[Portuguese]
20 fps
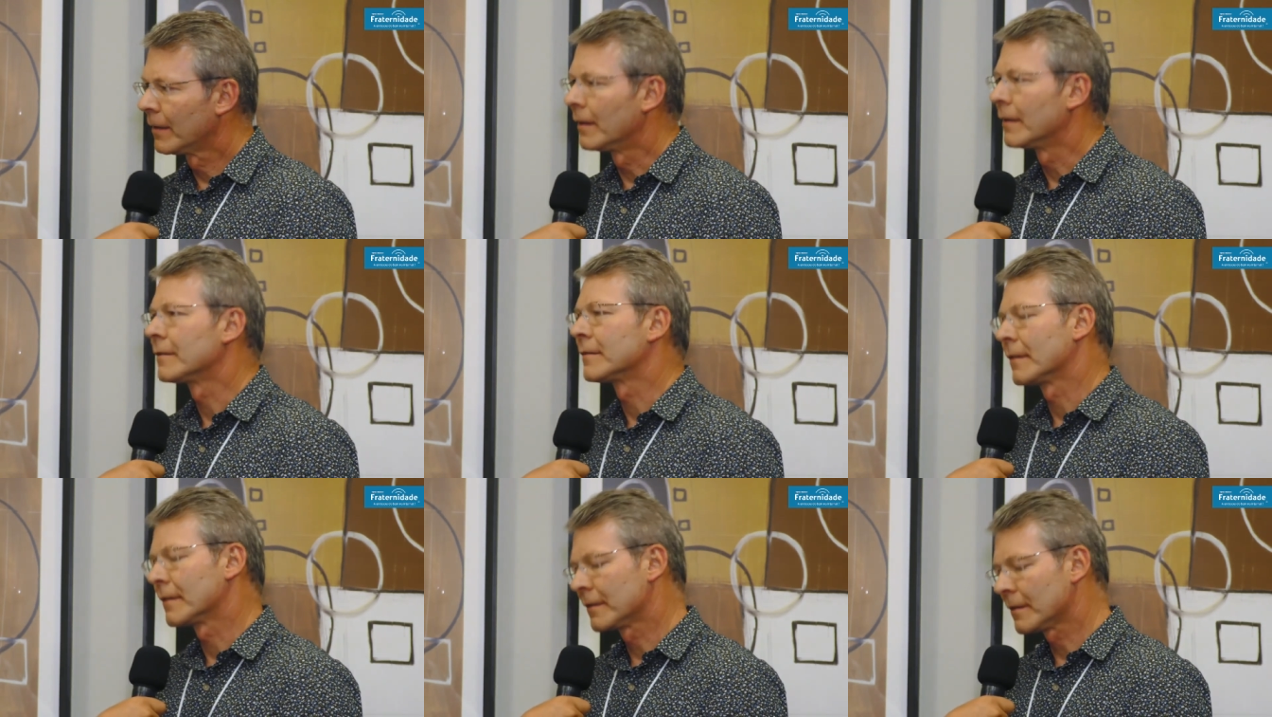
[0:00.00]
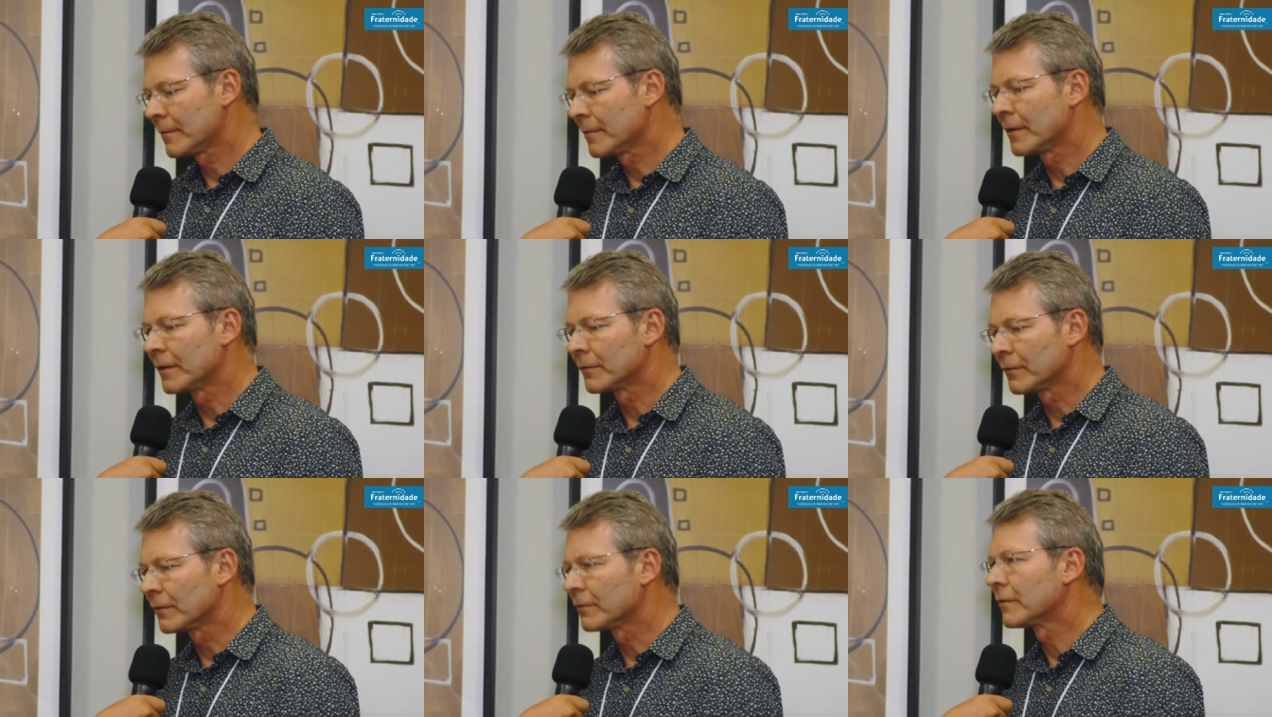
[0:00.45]

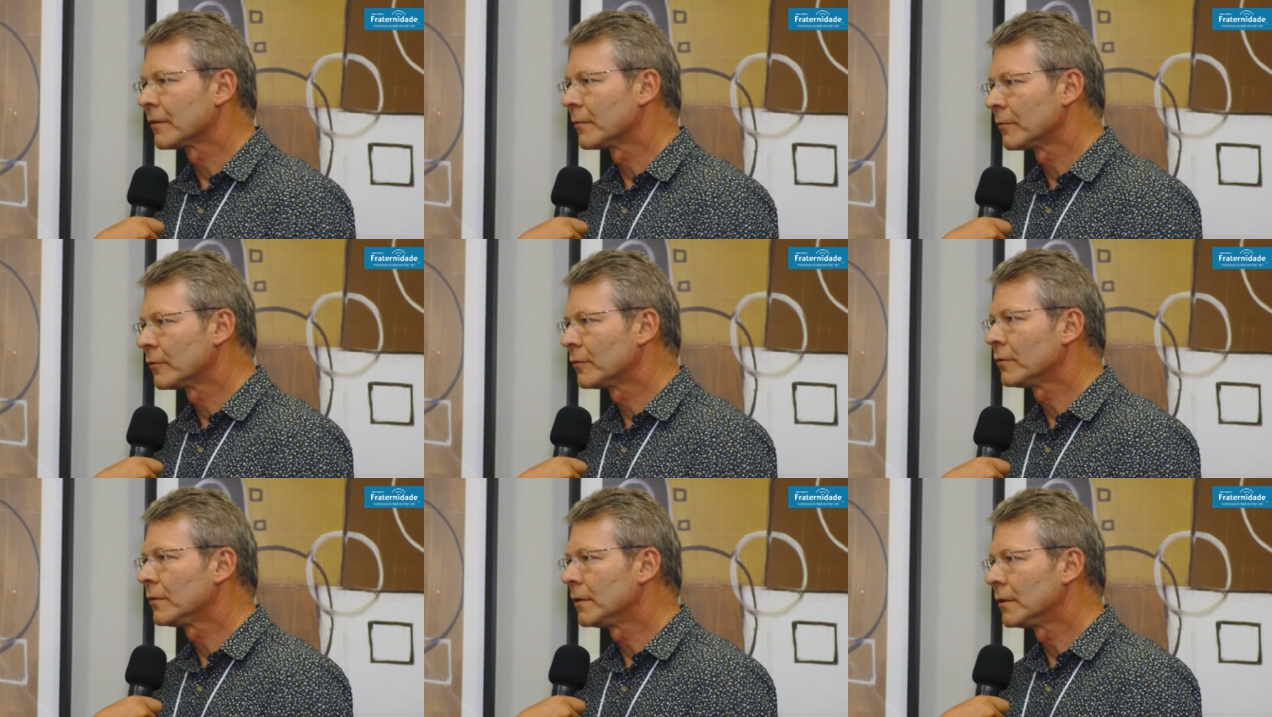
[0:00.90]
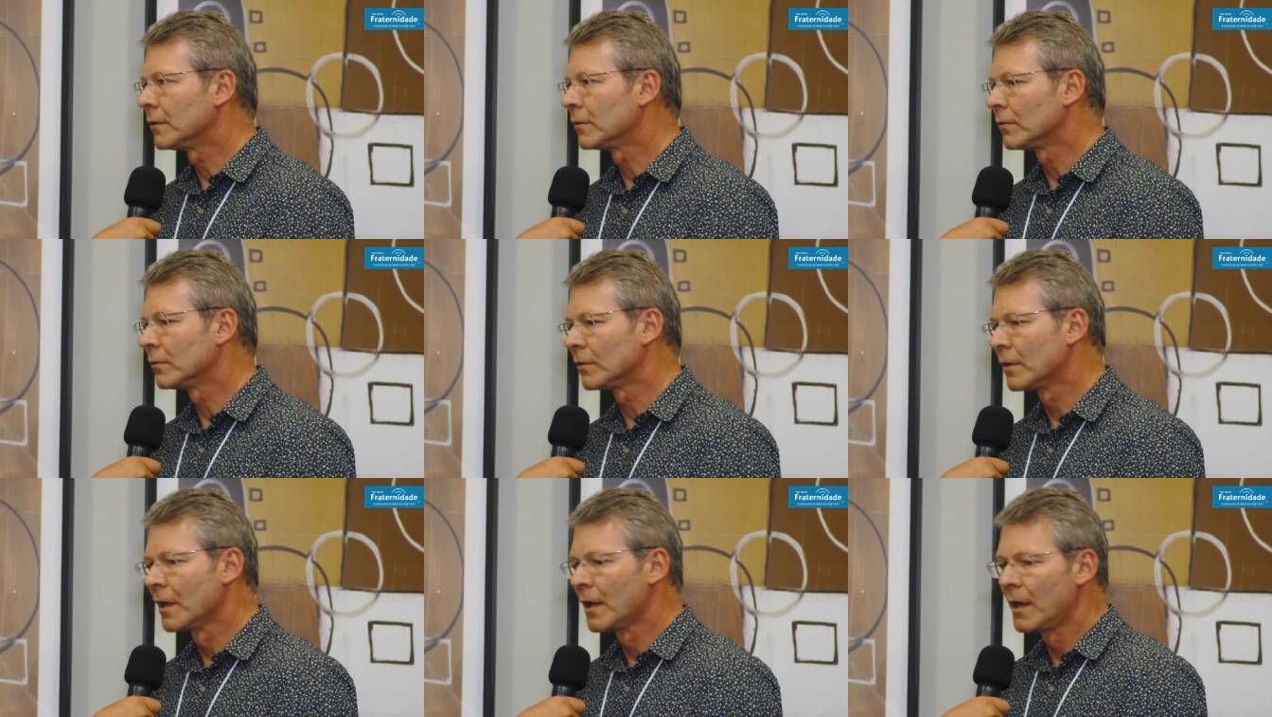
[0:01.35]
Exatamente, nós estamos
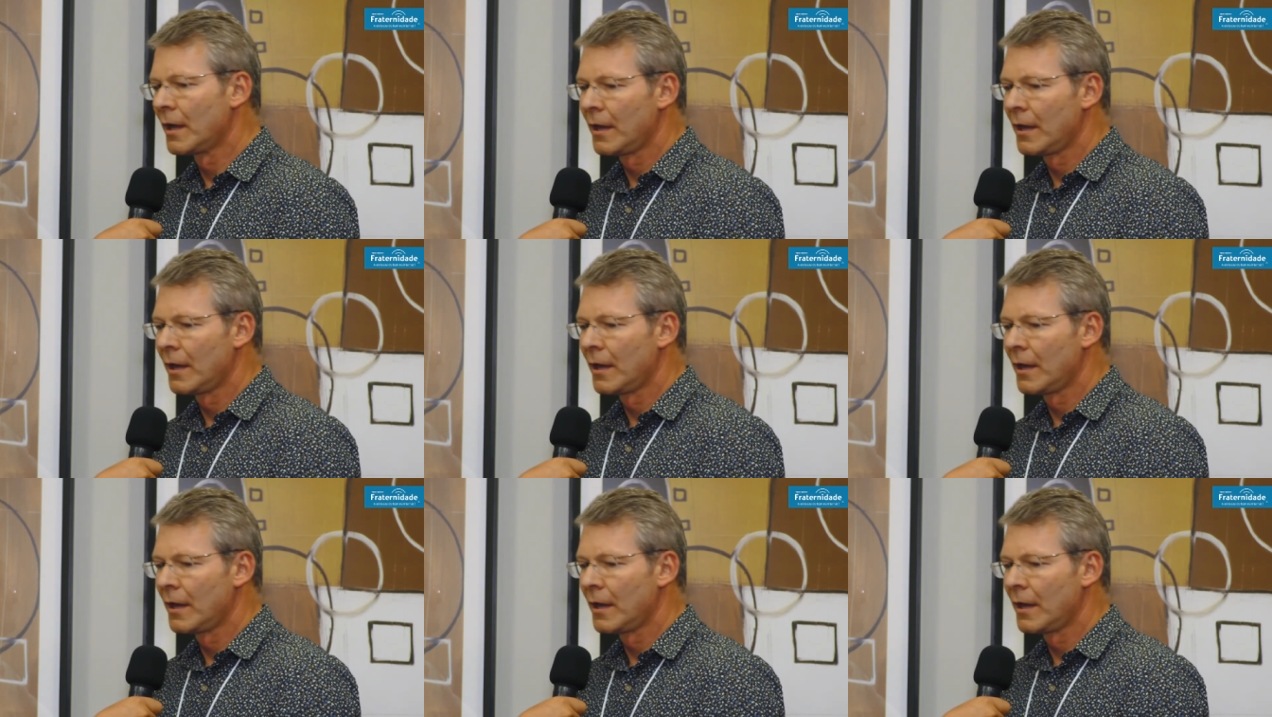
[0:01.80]
unindo.